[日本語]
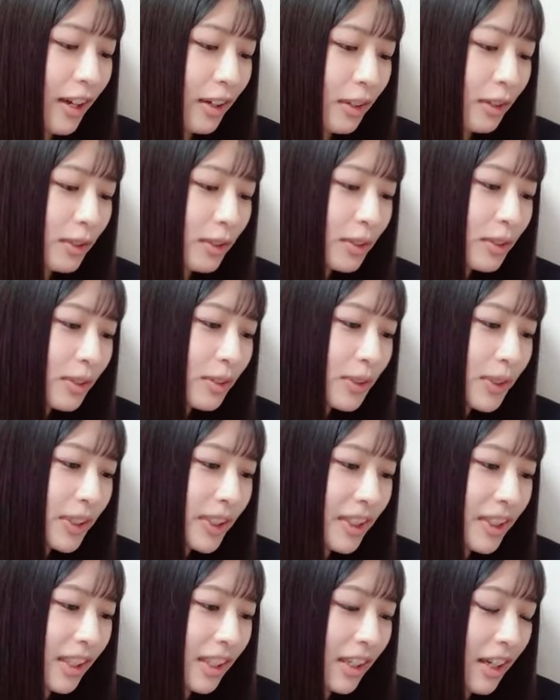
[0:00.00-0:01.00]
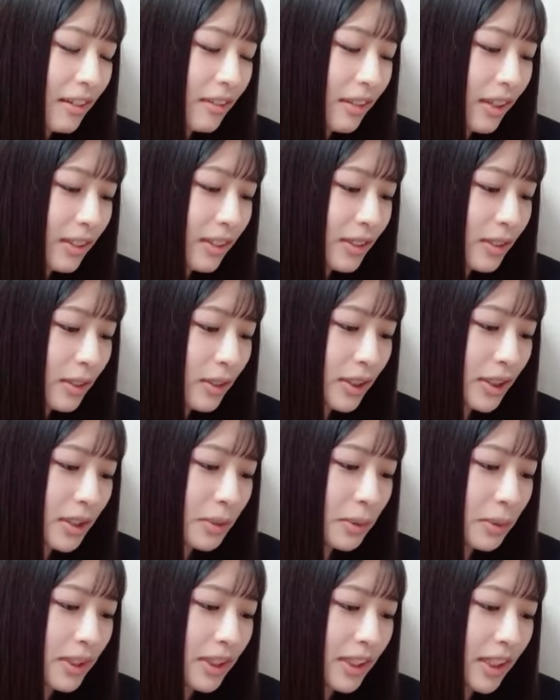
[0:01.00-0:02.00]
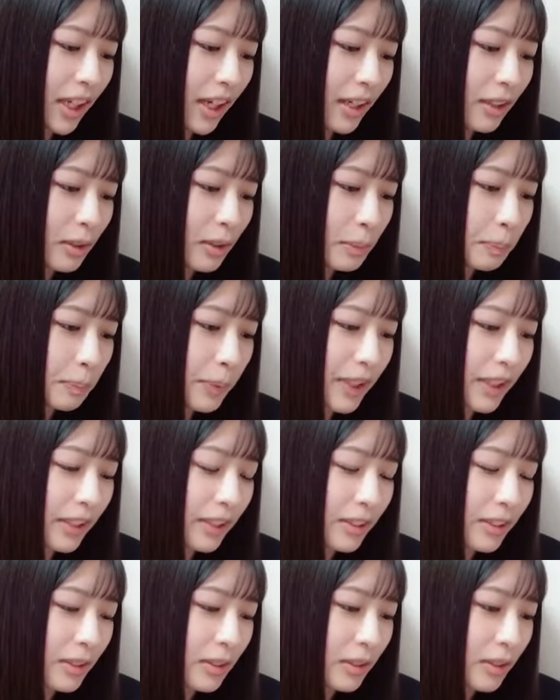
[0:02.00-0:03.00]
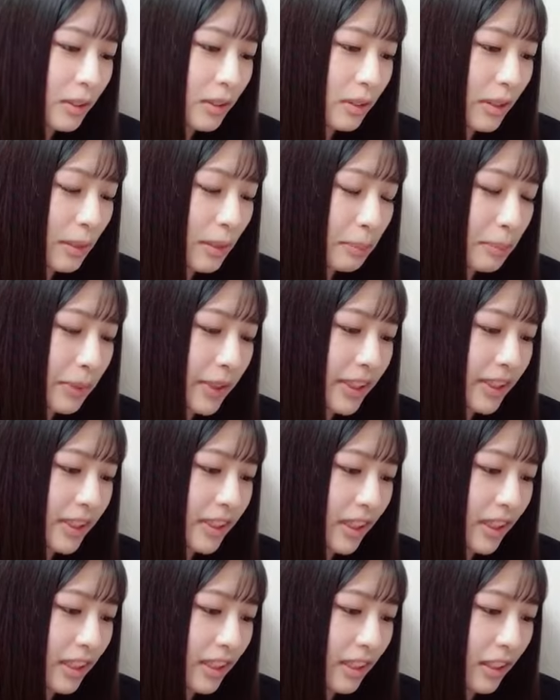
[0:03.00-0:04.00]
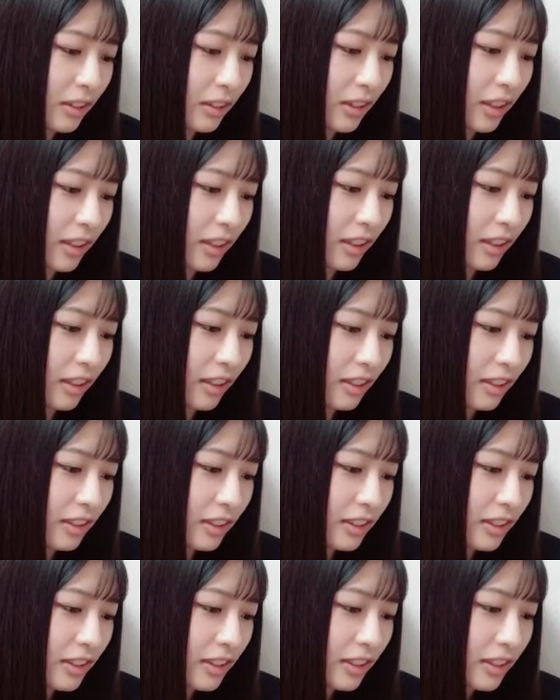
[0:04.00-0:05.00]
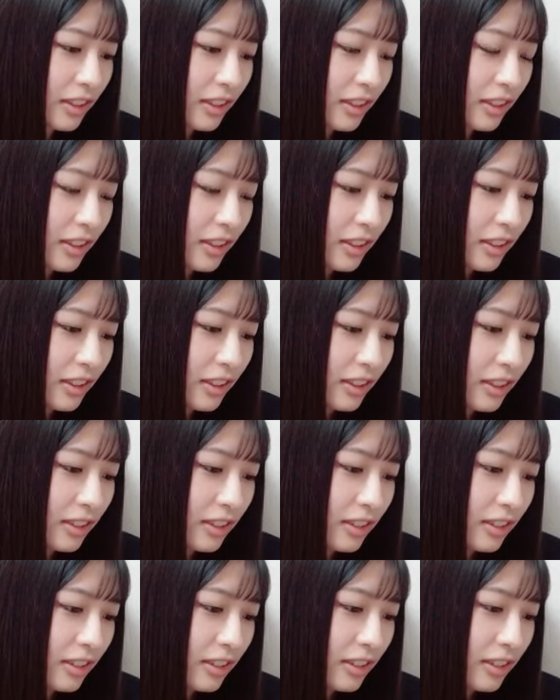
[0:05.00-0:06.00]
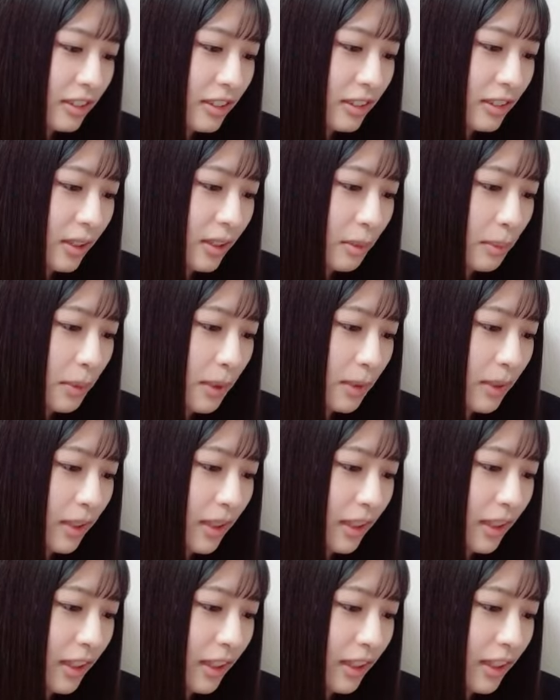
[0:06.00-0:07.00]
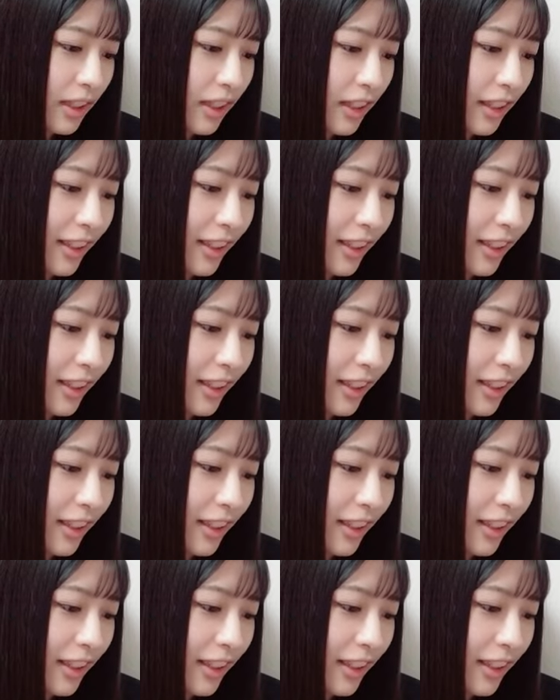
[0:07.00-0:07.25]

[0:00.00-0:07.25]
この2日間はどっちもちあのピンクのワンピースだったのかなうんちょっとあんまり分からんな